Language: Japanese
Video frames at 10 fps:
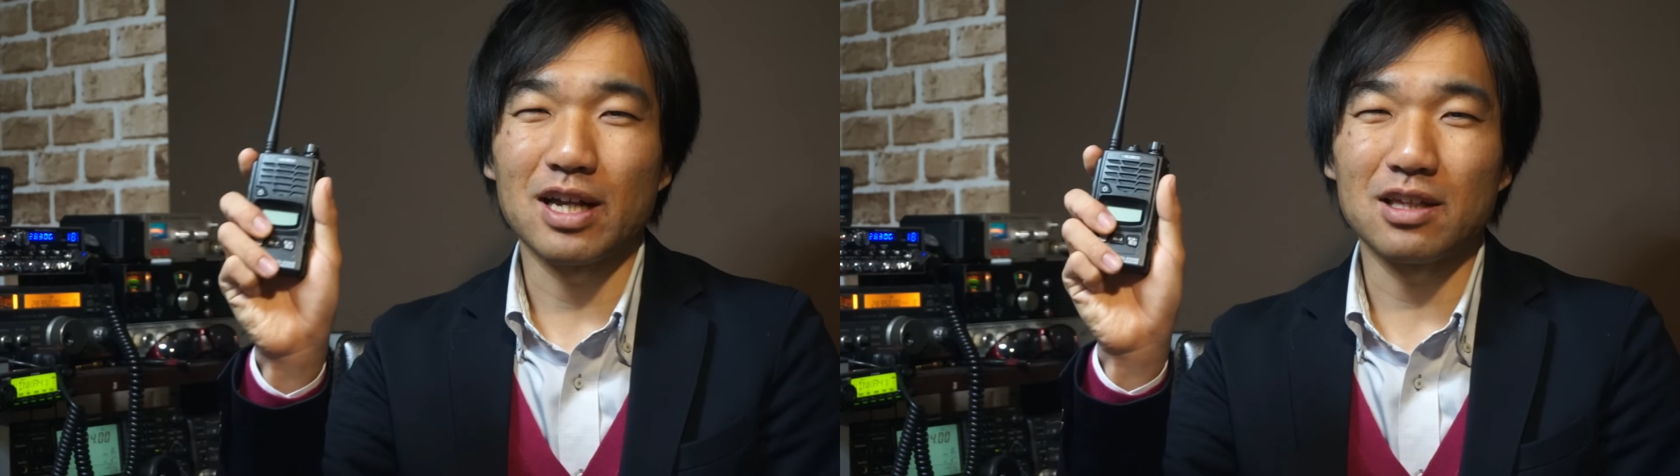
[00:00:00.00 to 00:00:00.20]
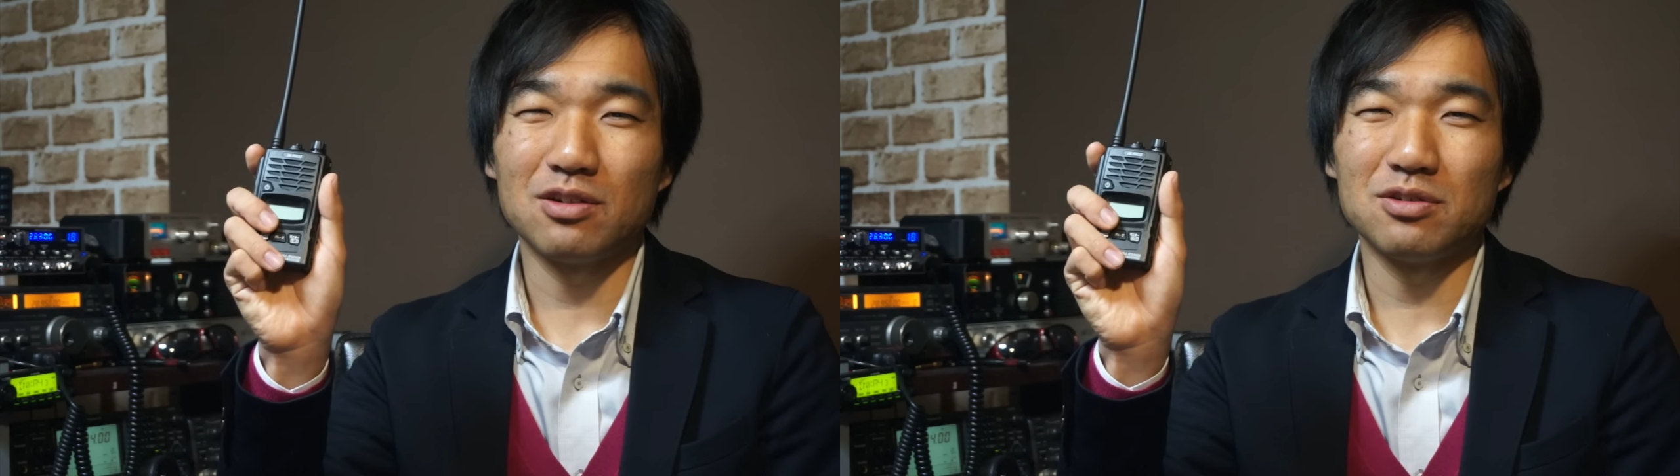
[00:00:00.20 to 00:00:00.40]

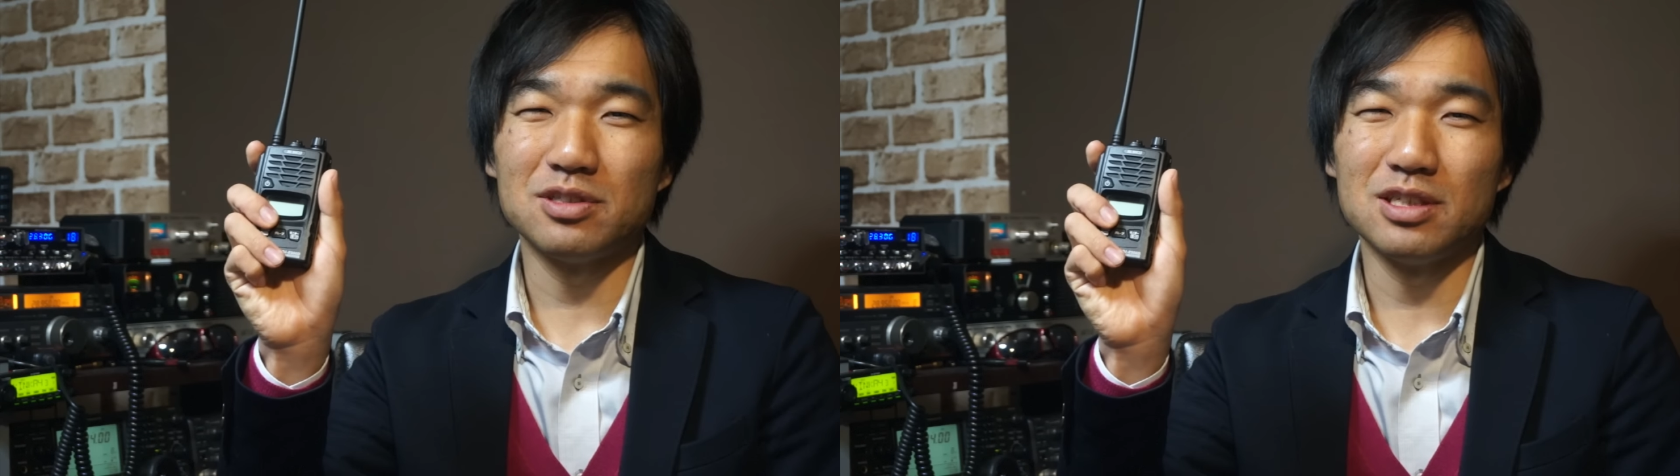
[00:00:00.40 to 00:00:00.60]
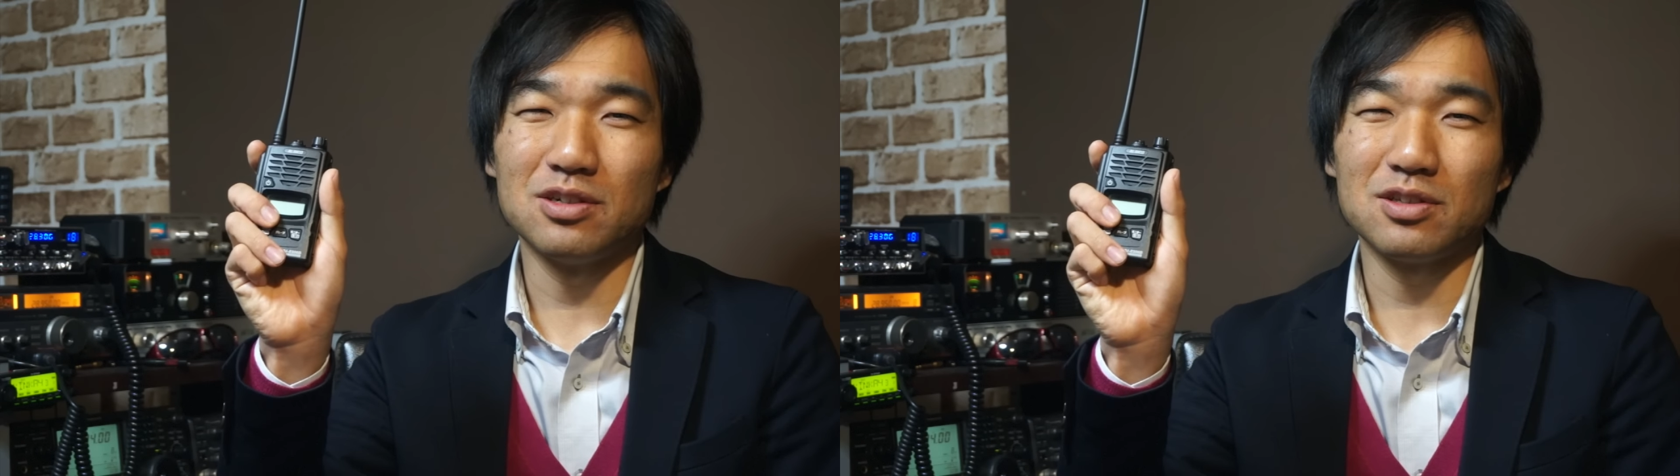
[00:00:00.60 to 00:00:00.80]

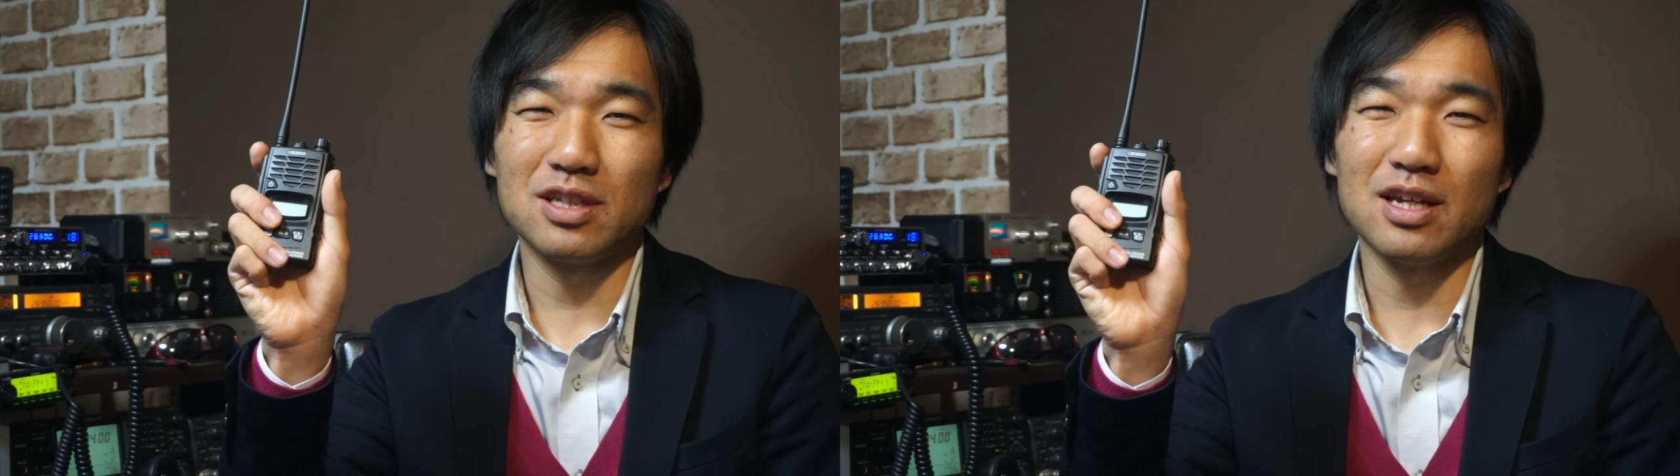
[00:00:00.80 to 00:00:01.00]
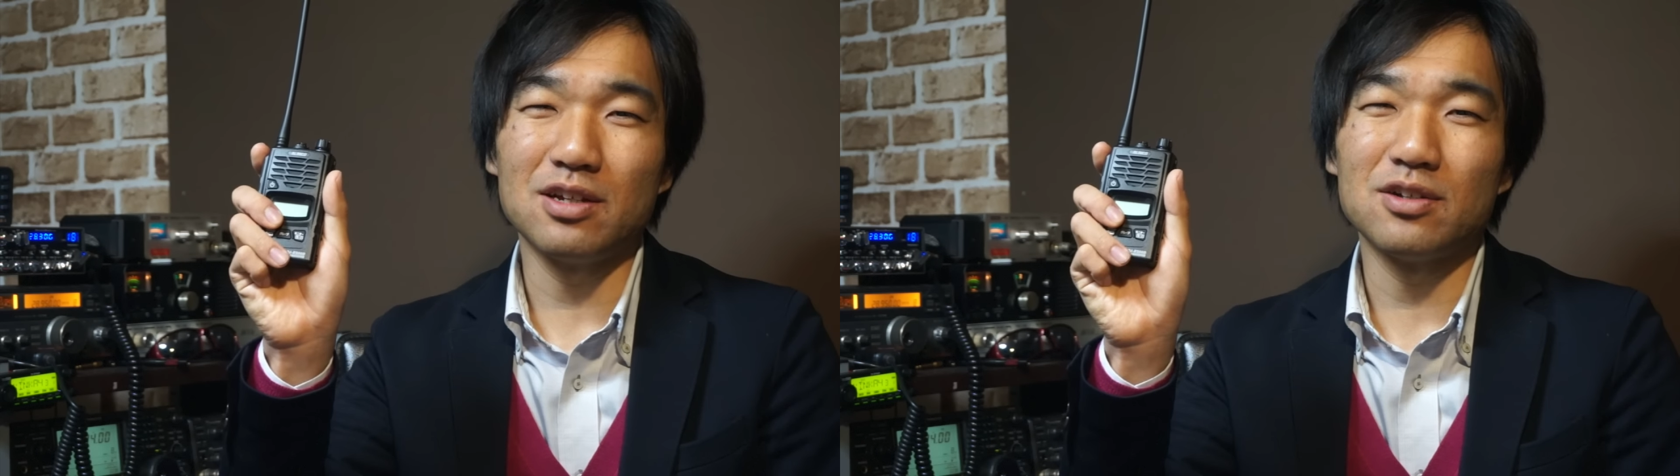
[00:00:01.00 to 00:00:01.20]
カタログに載っ
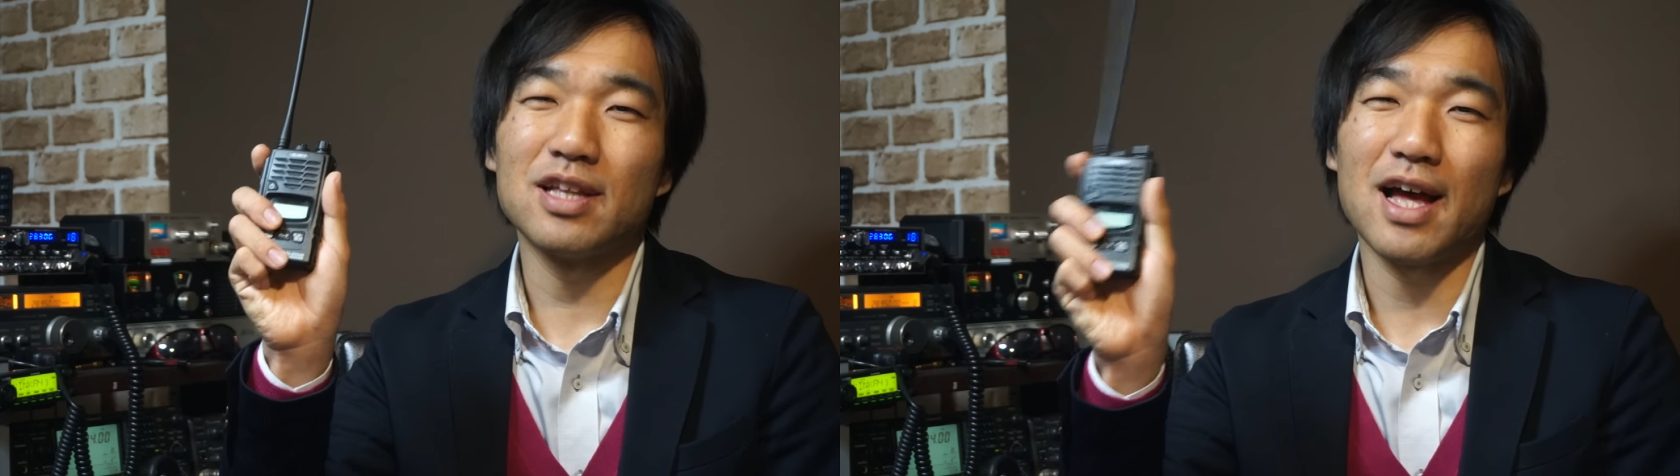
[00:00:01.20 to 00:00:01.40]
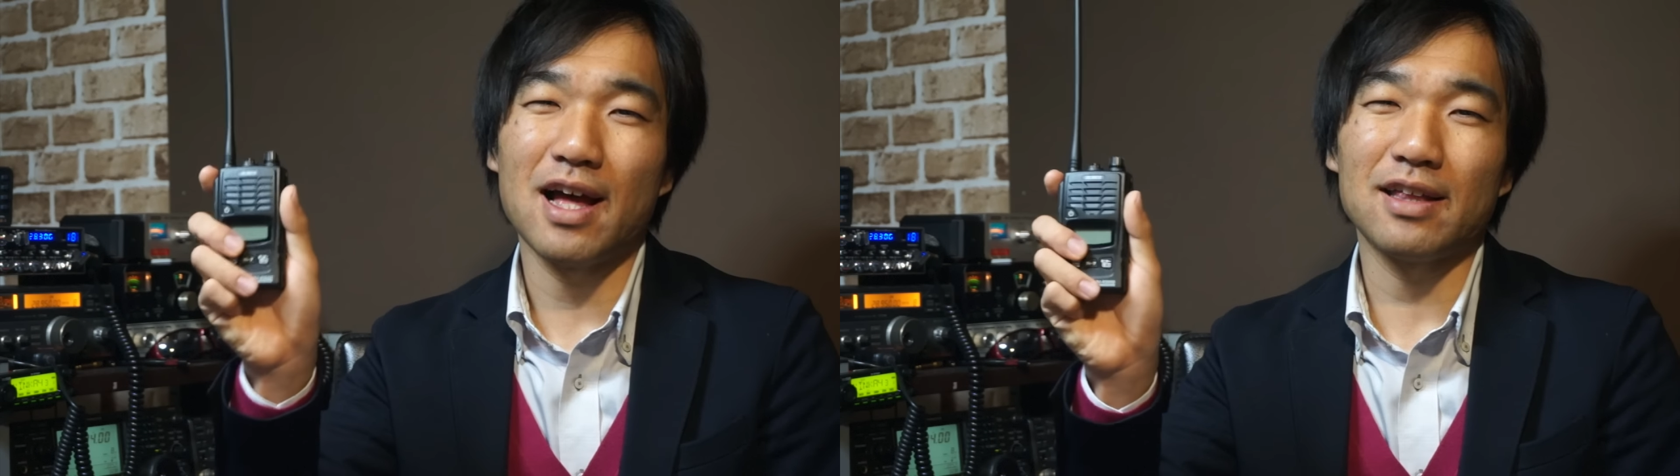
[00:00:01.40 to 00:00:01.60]
ているよう
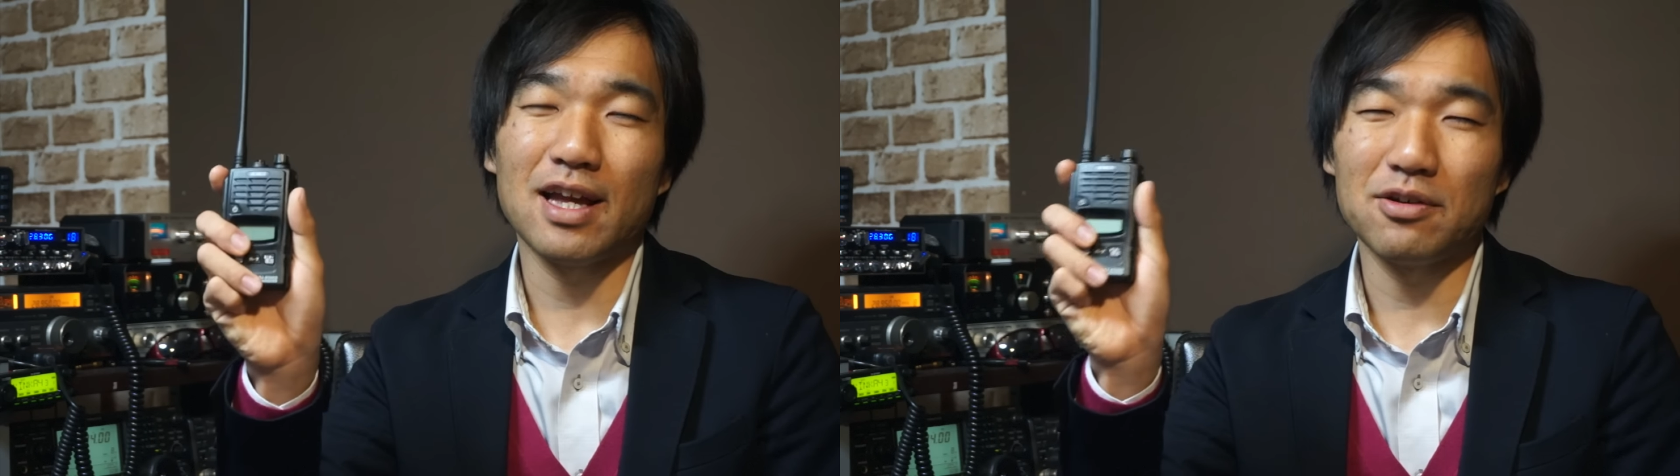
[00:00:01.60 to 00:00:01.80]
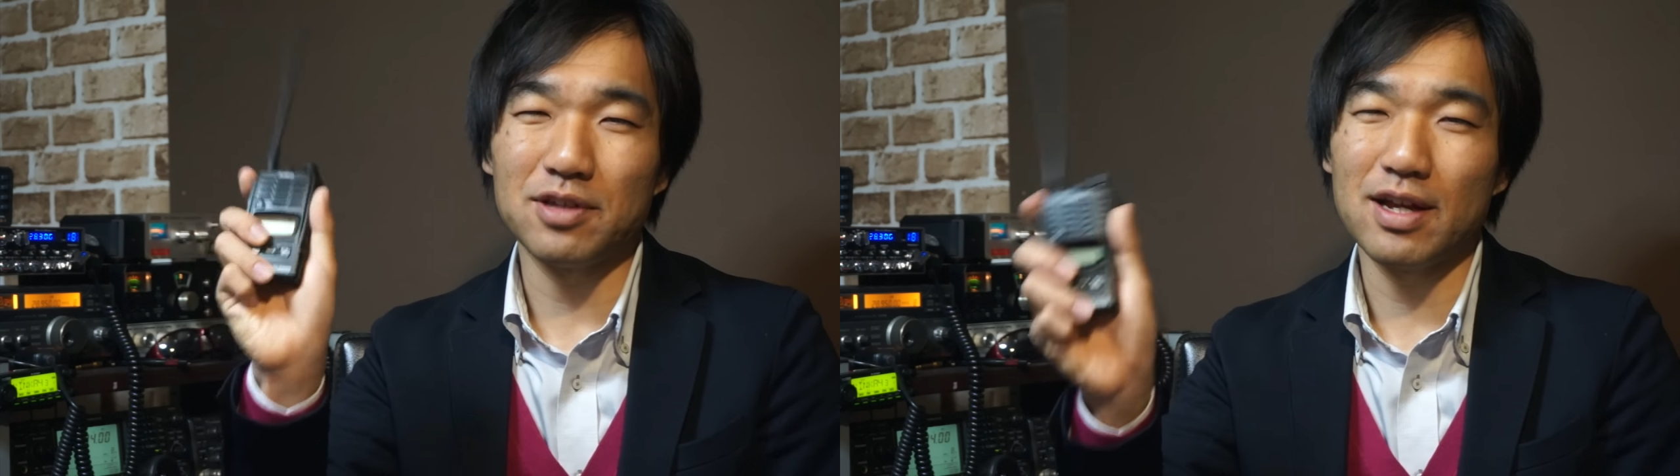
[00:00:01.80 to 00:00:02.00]
な多応